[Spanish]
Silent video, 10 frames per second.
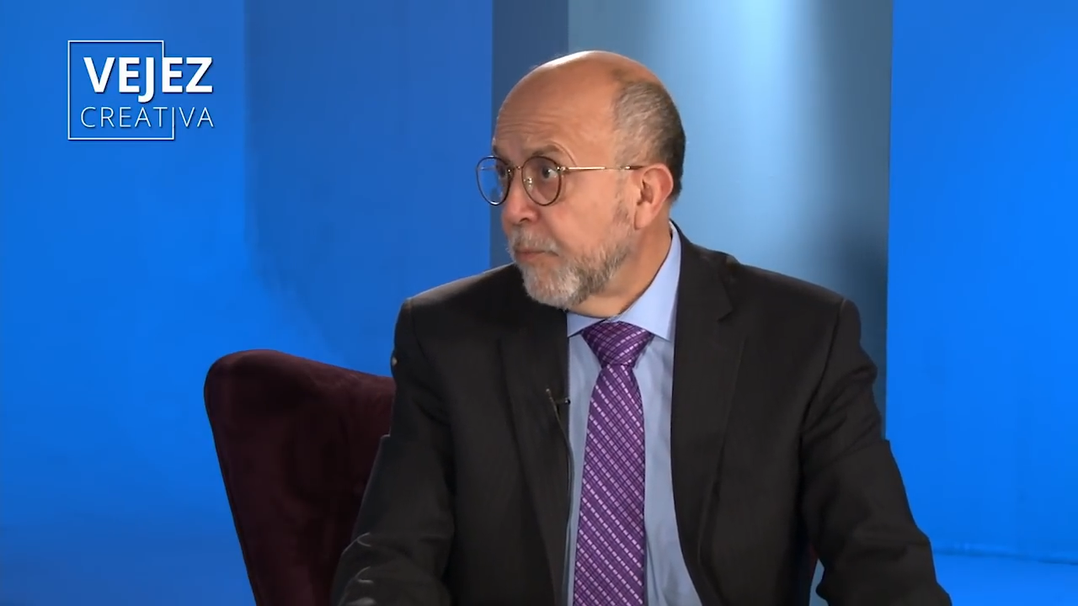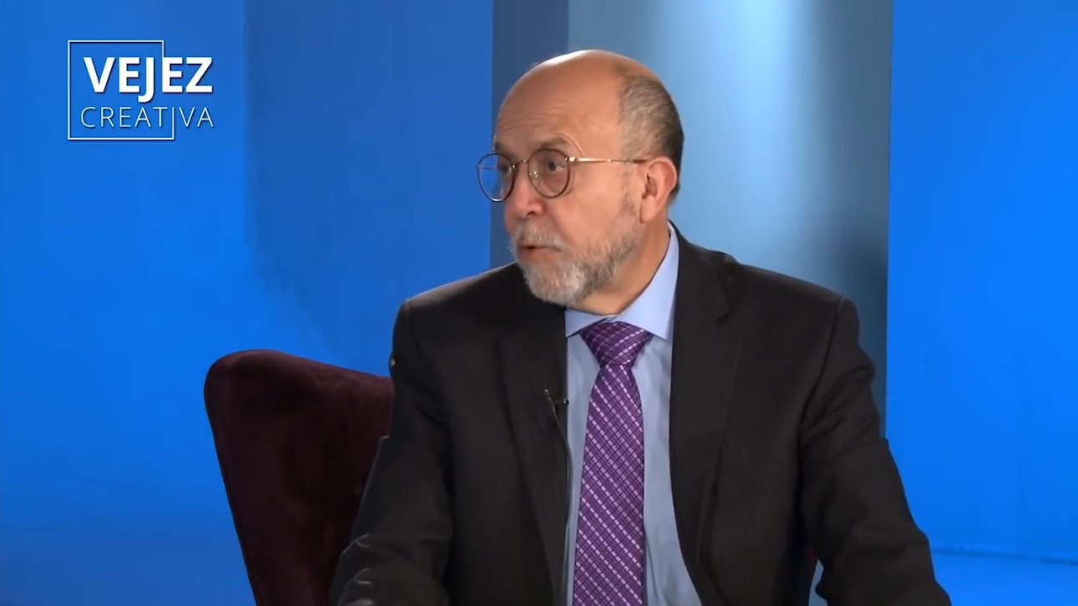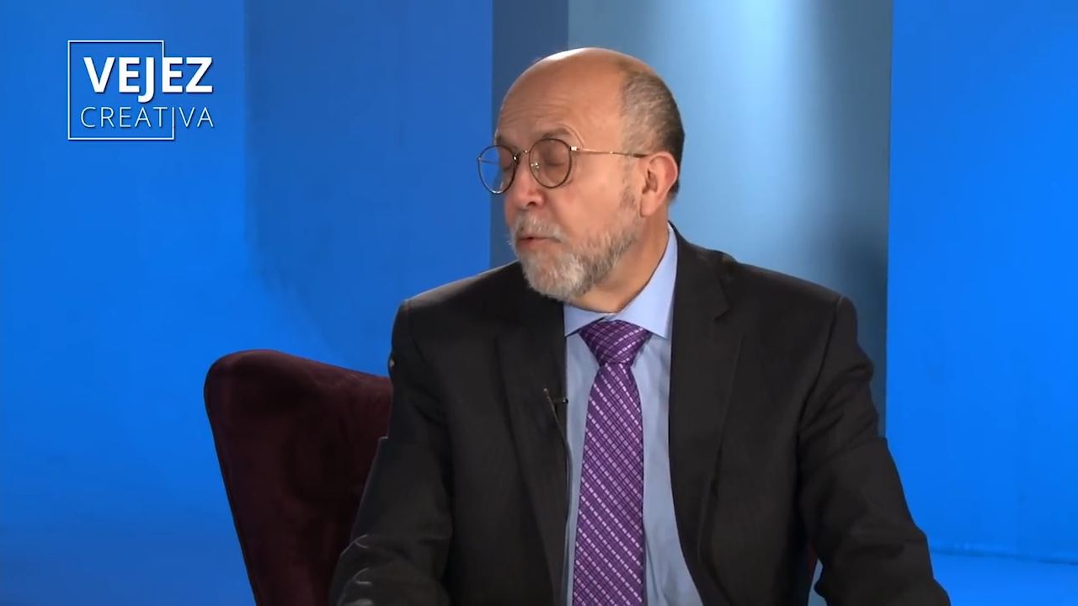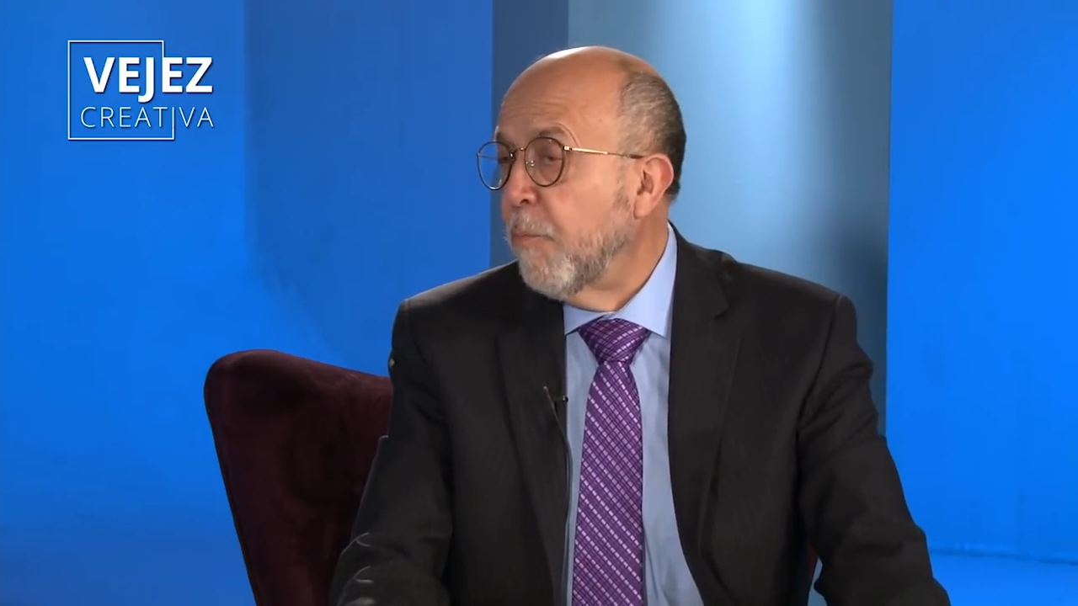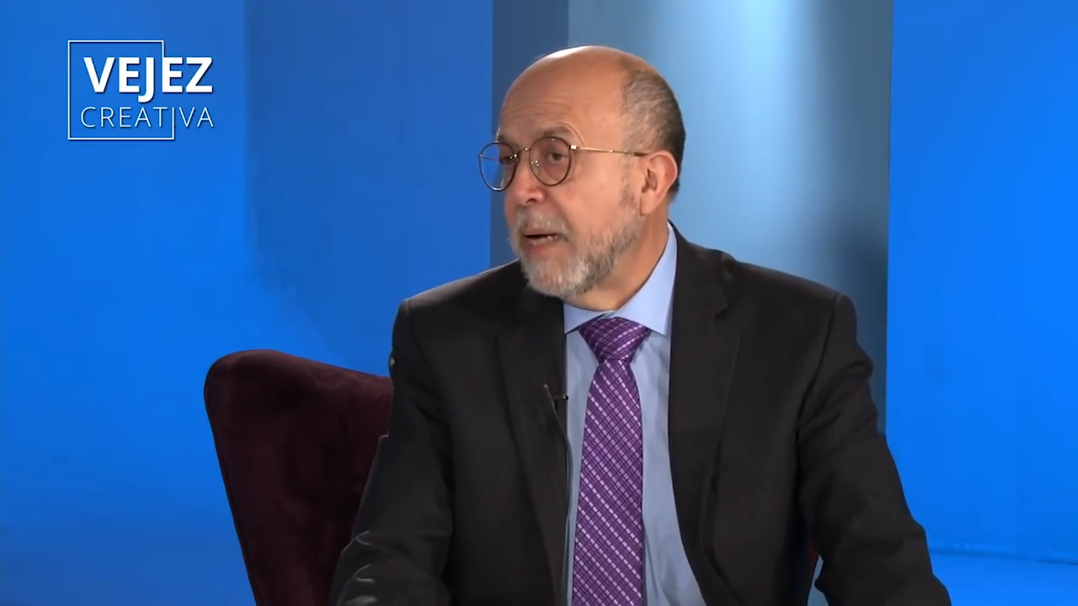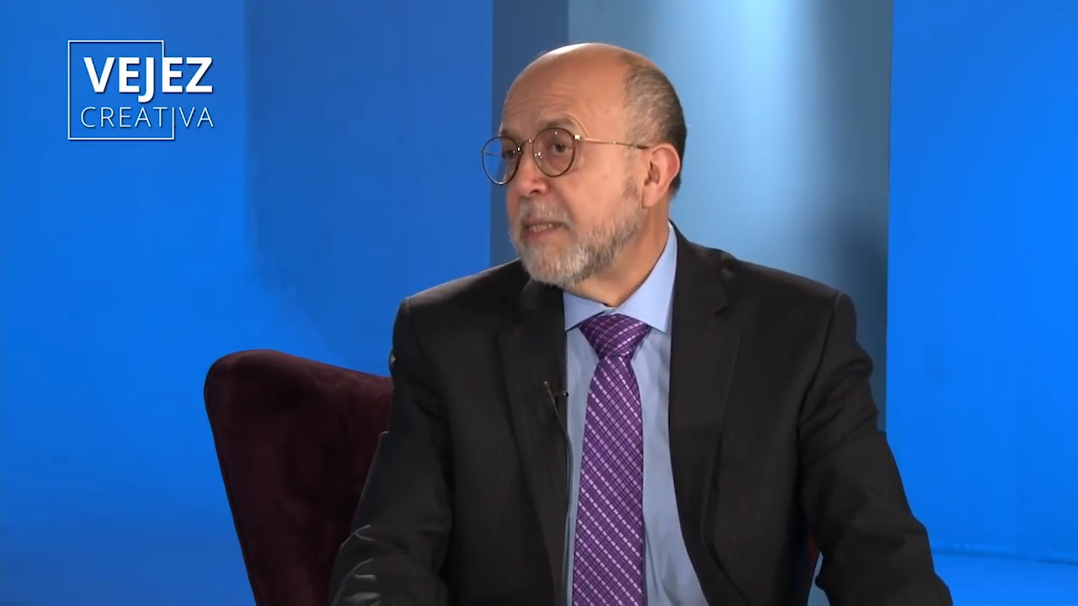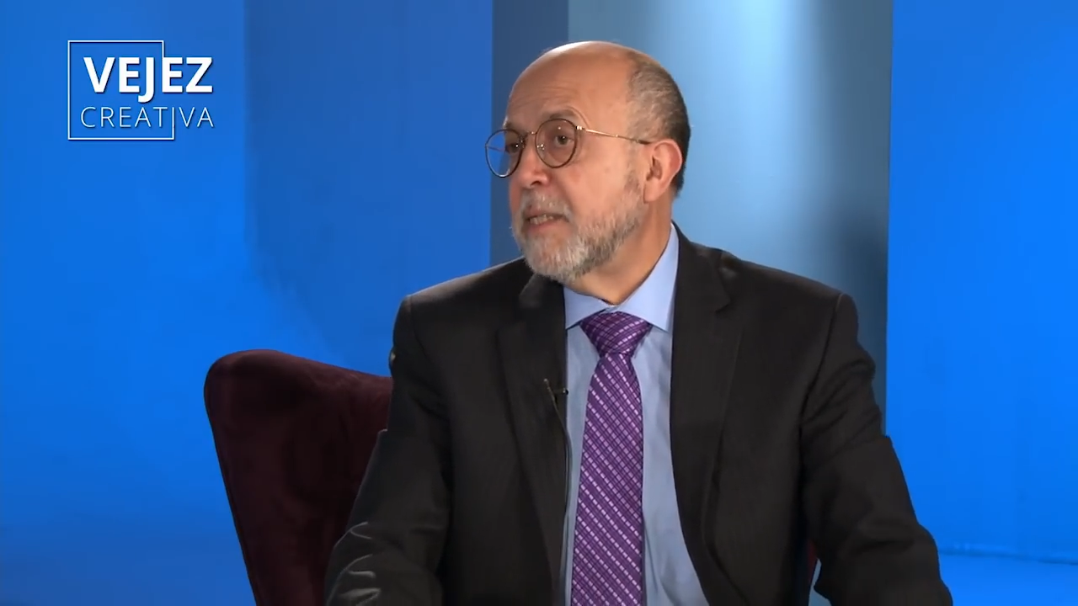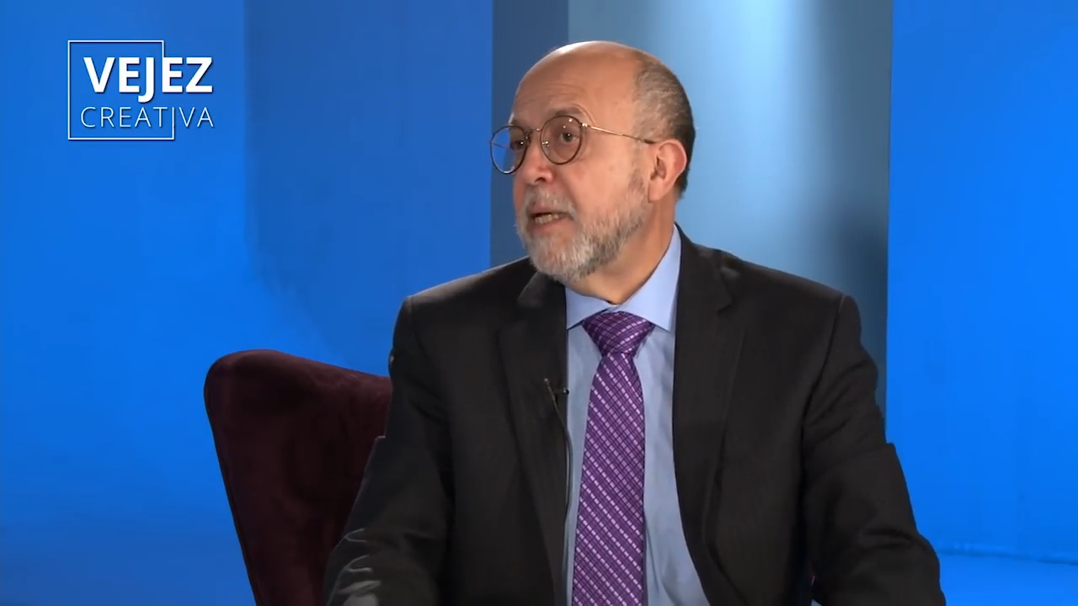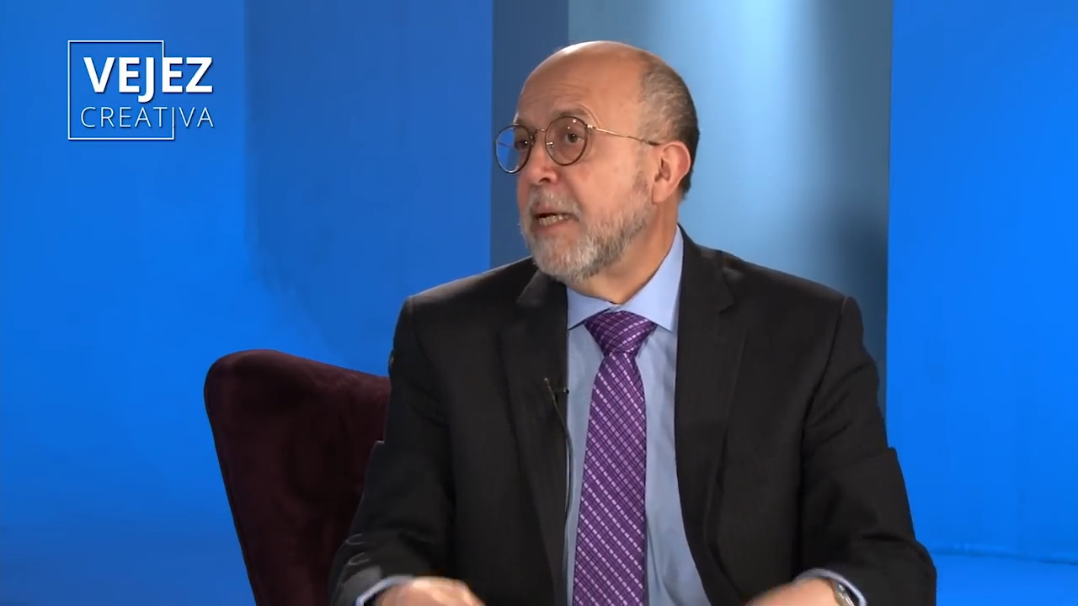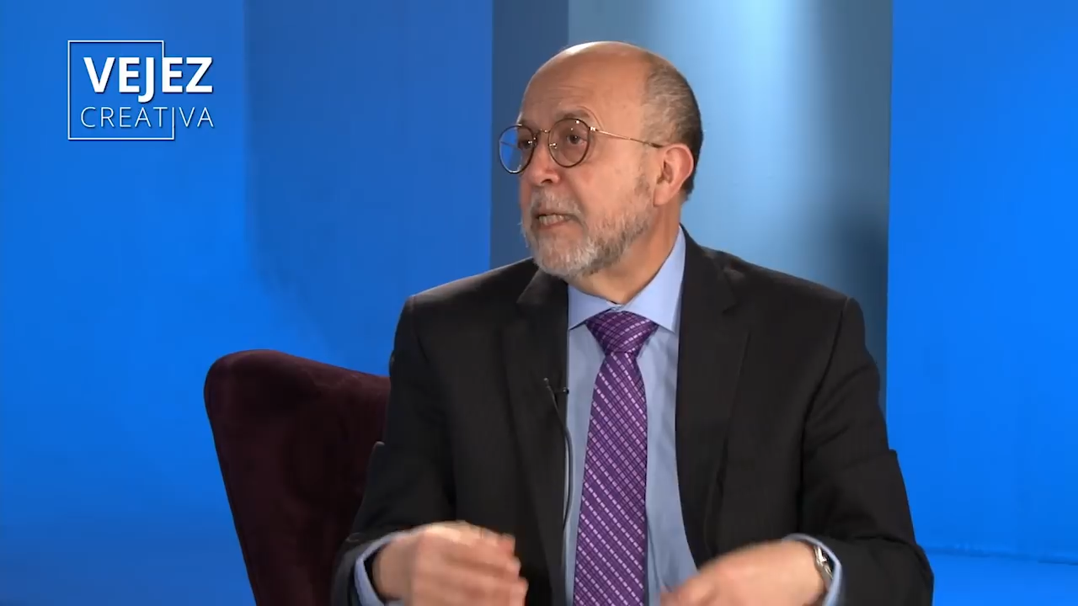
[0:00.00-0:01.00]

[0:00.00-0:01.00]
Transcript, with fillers: con base en la